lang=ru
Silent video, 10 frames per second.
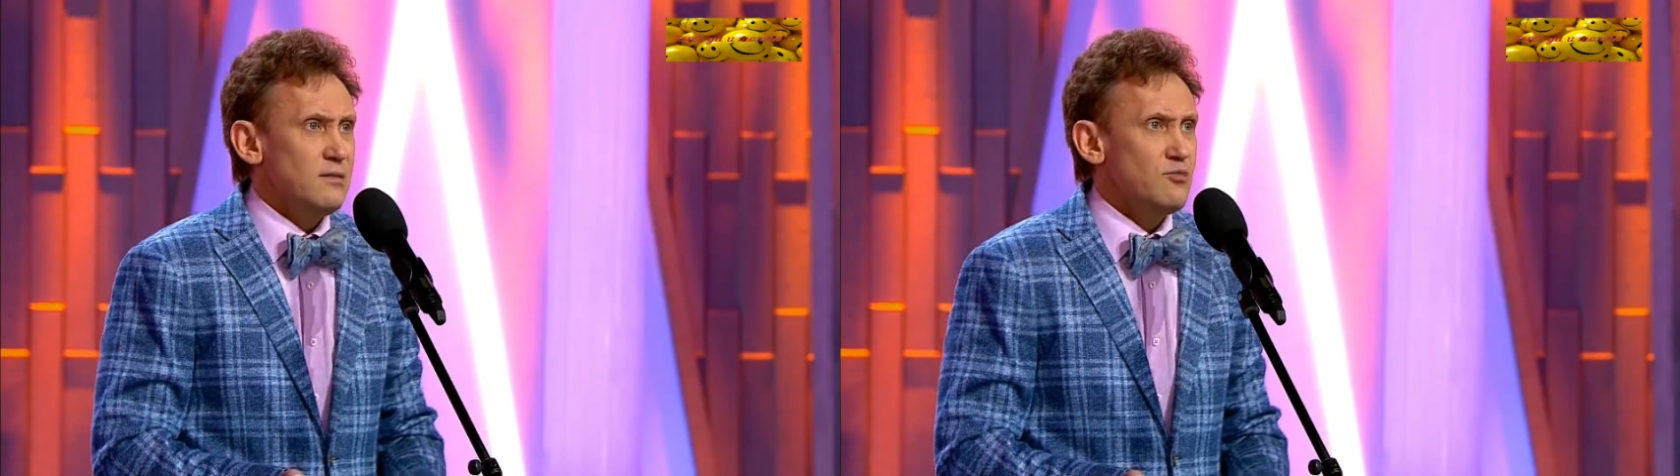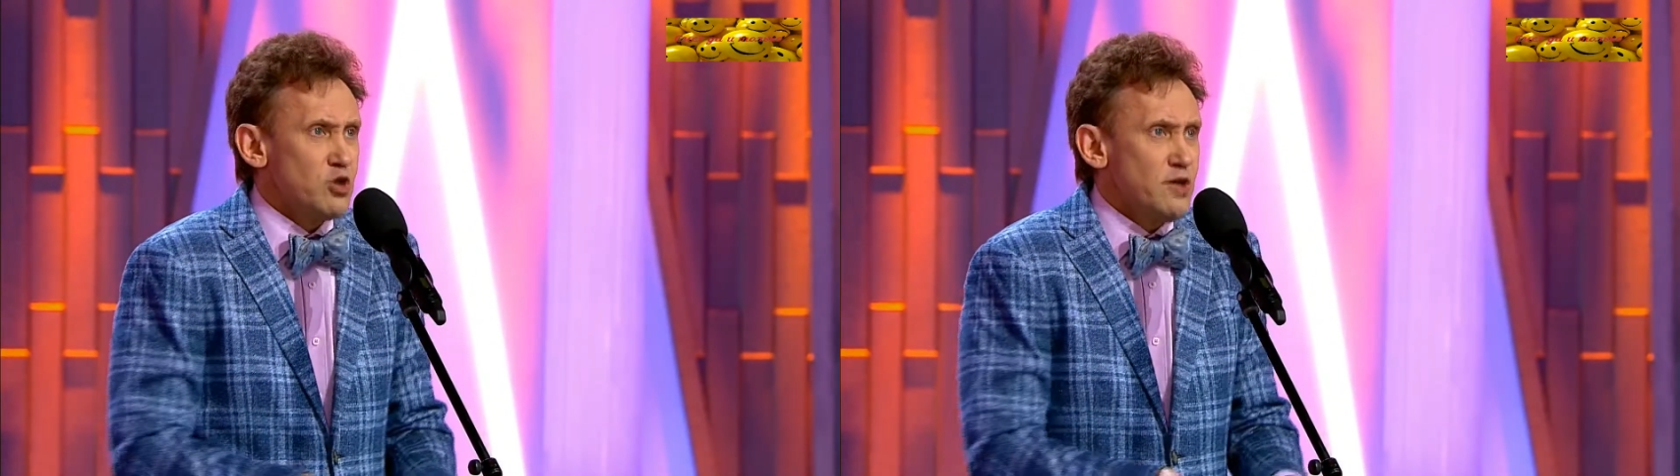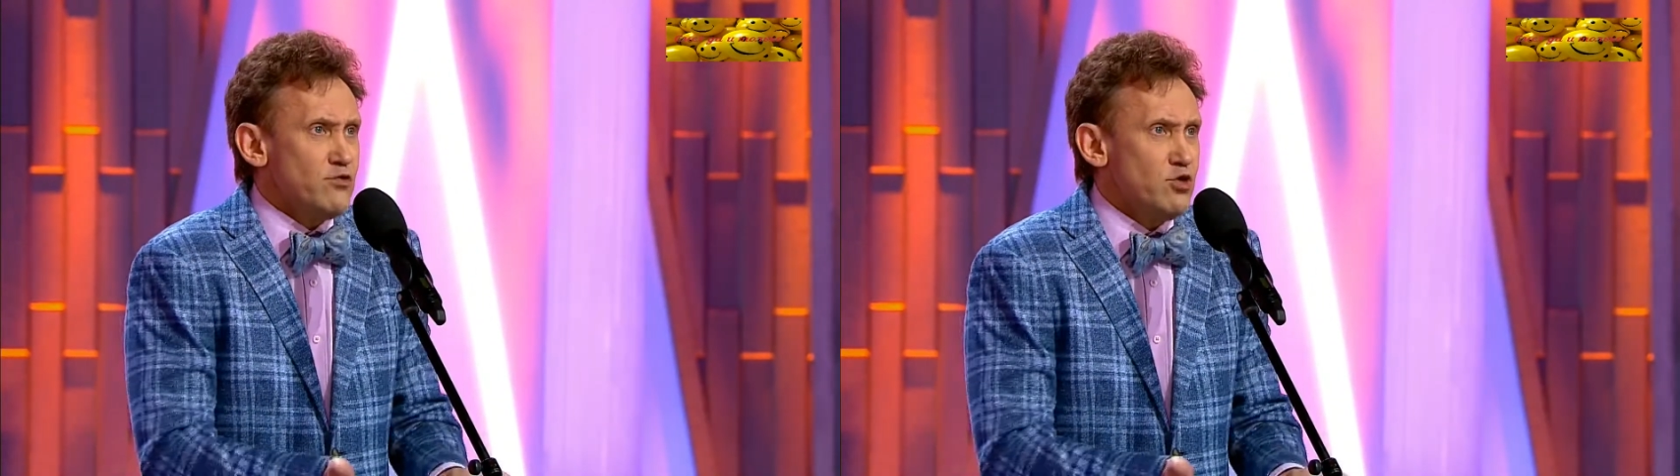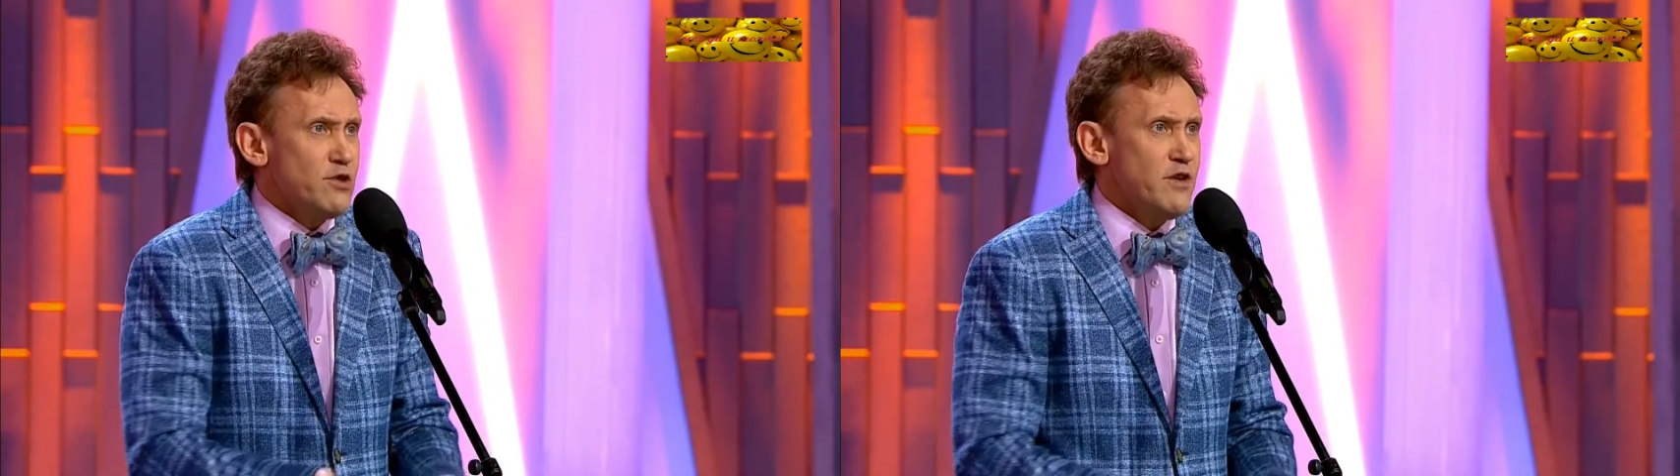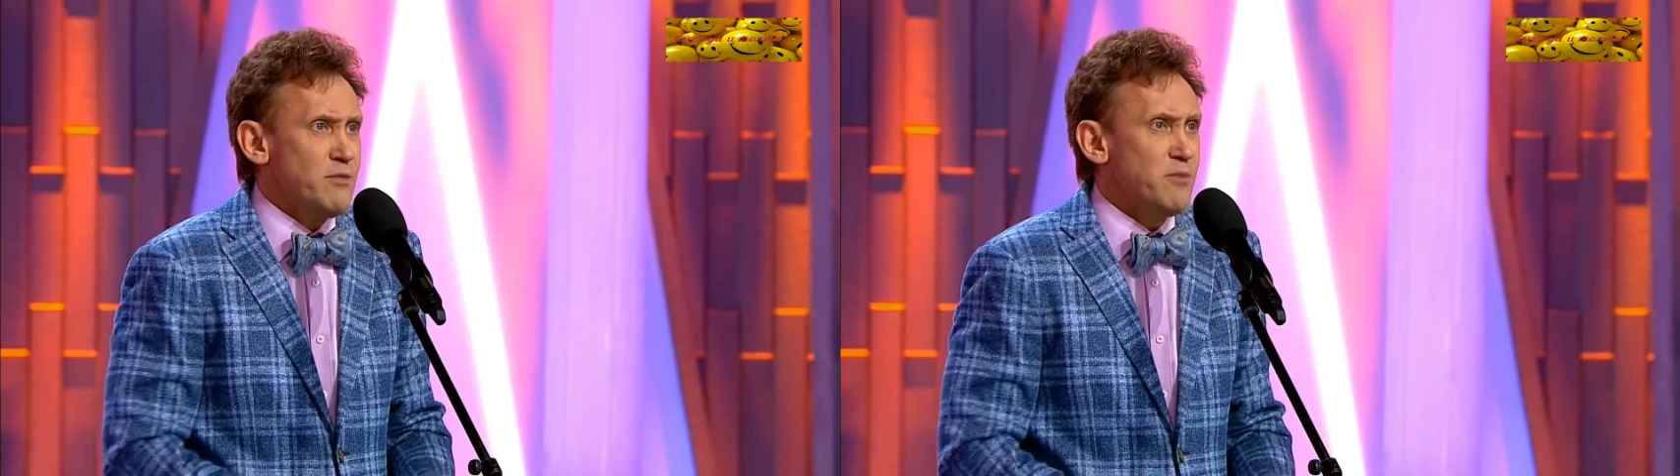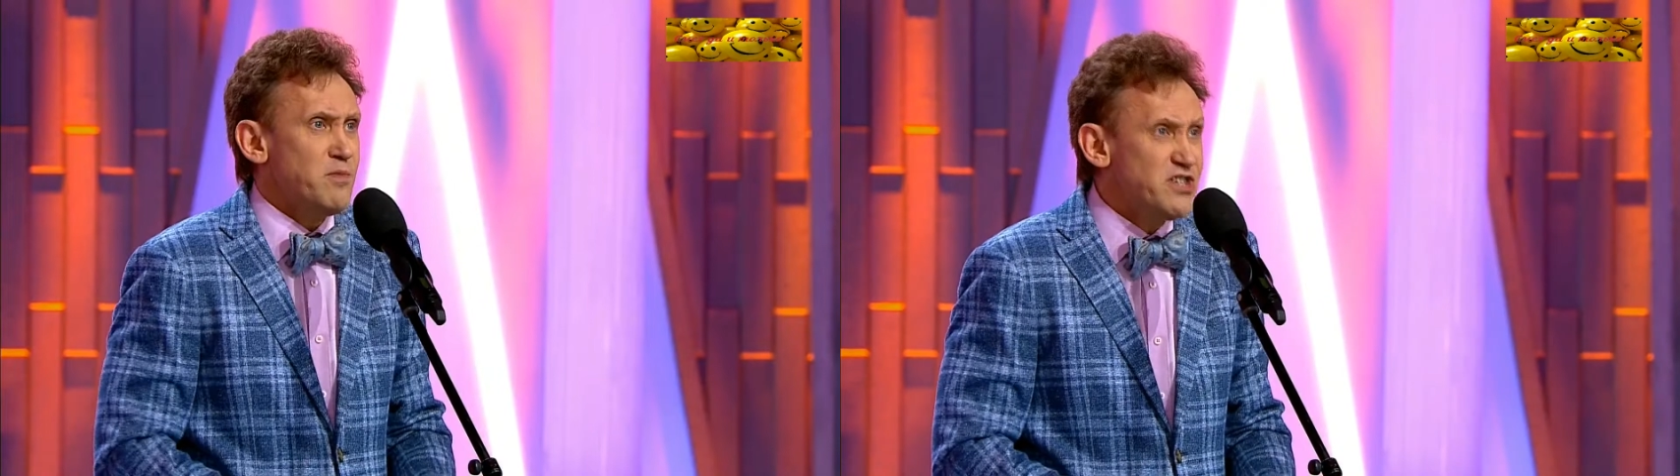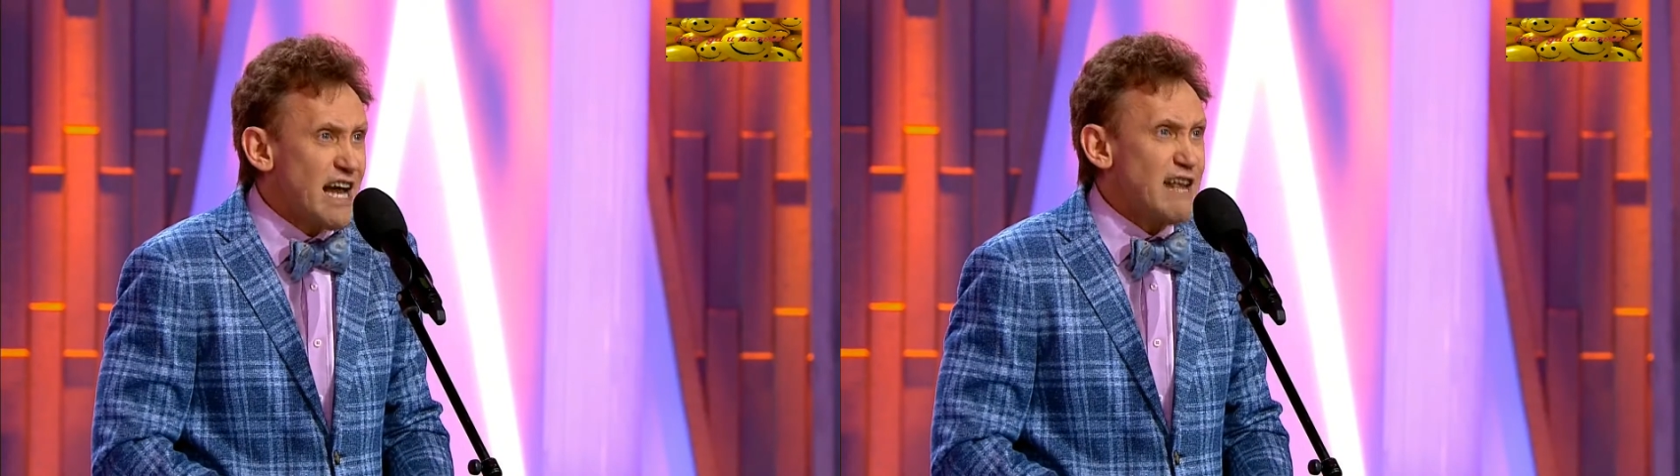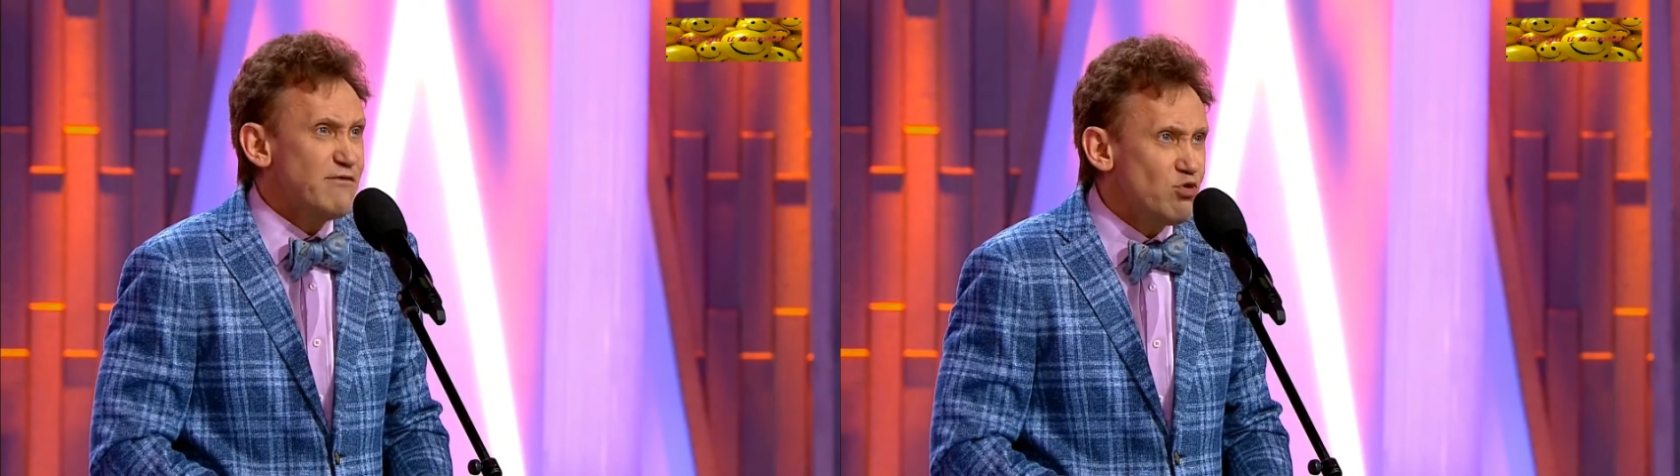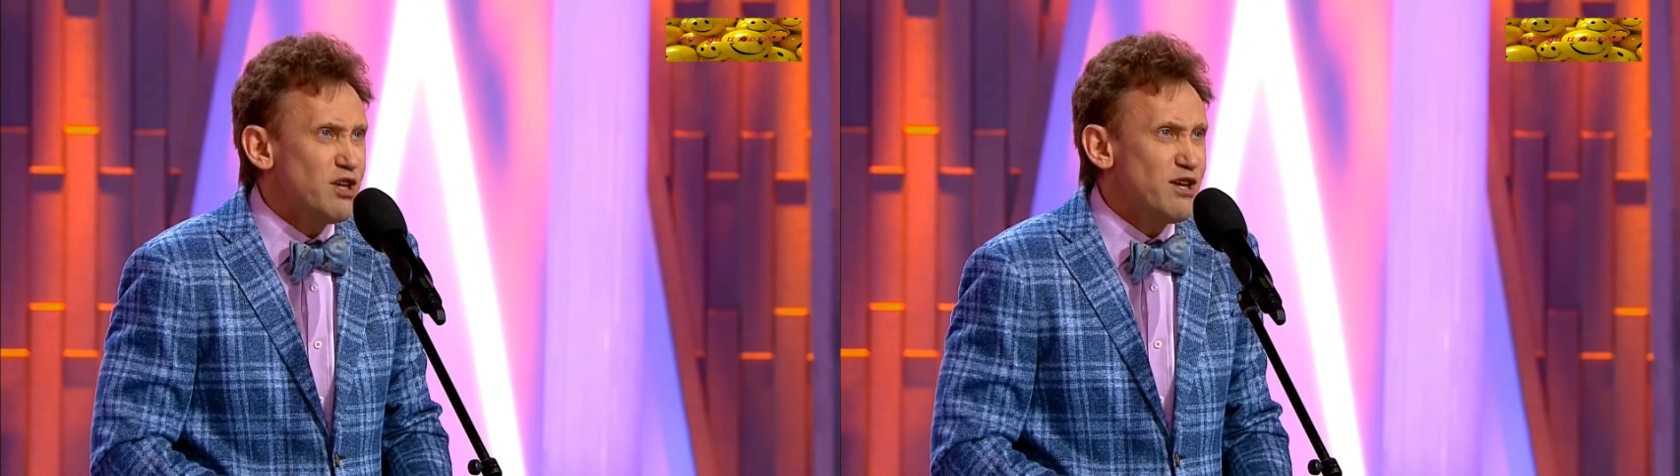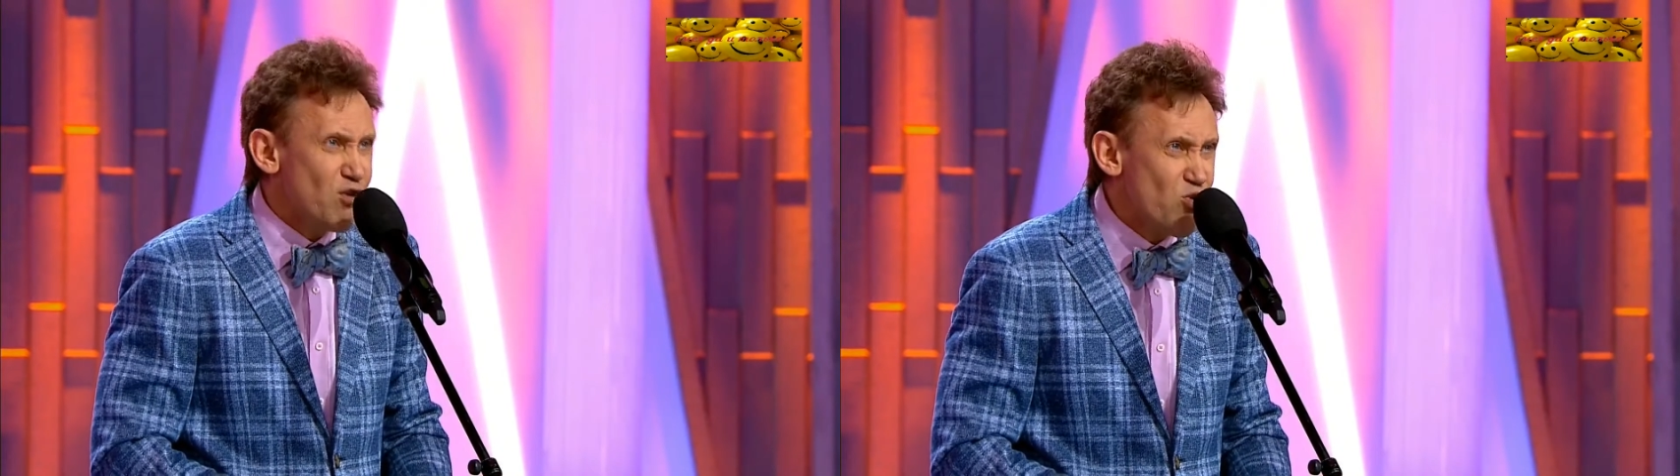Мужики все это время бежали
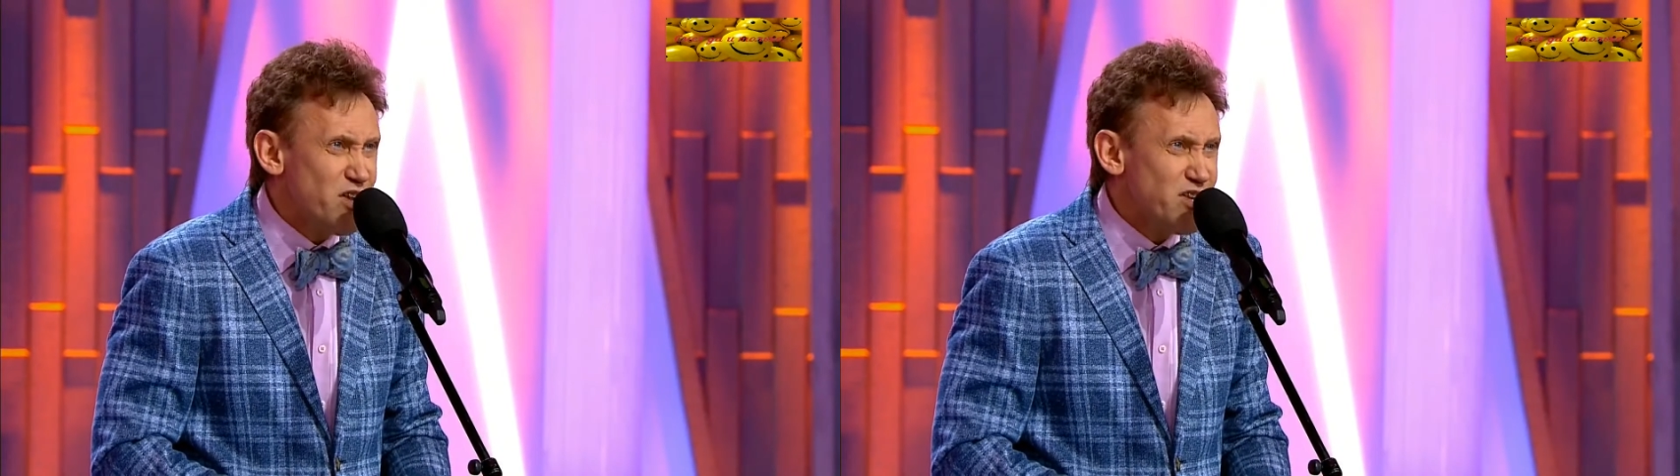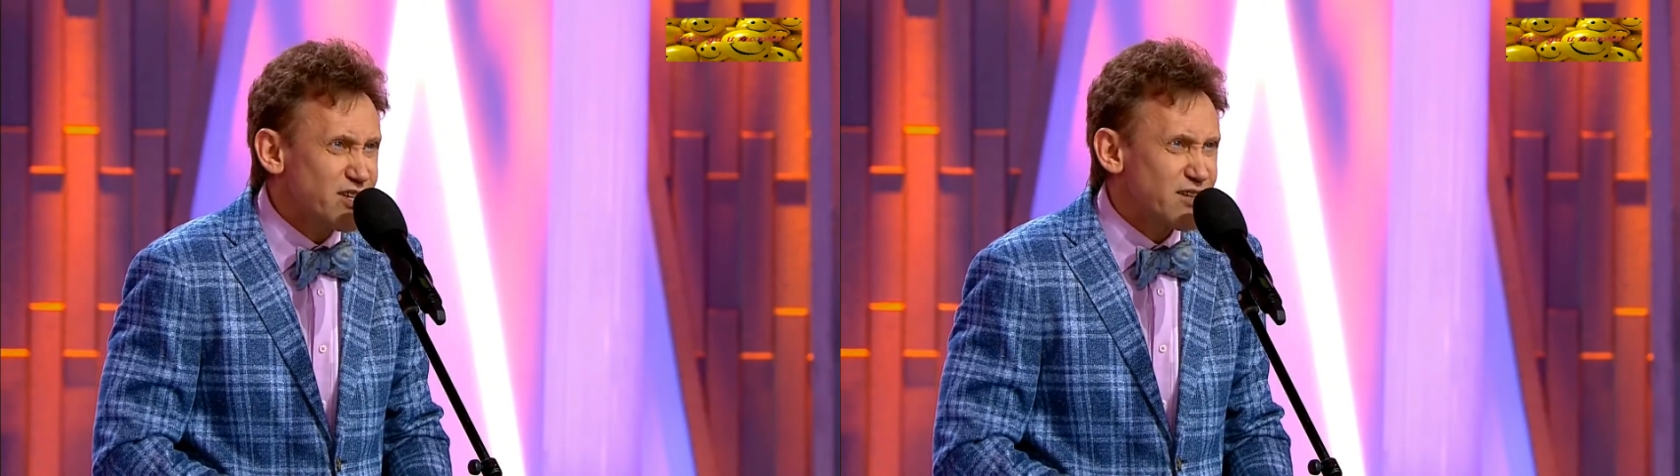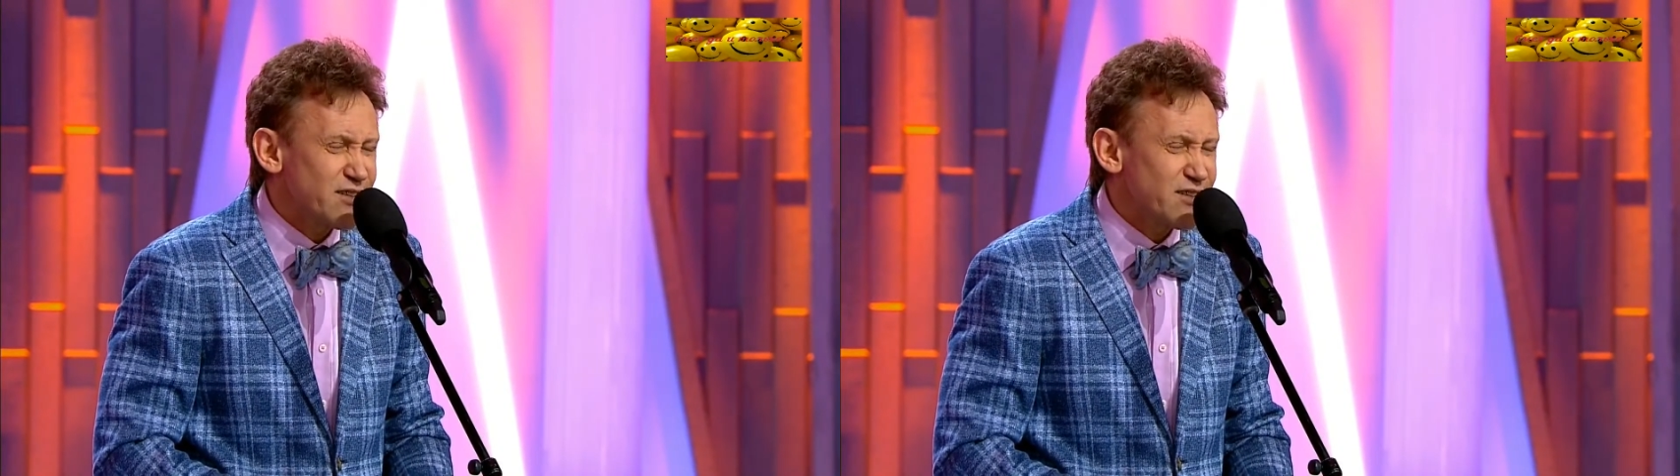внутри вагончик.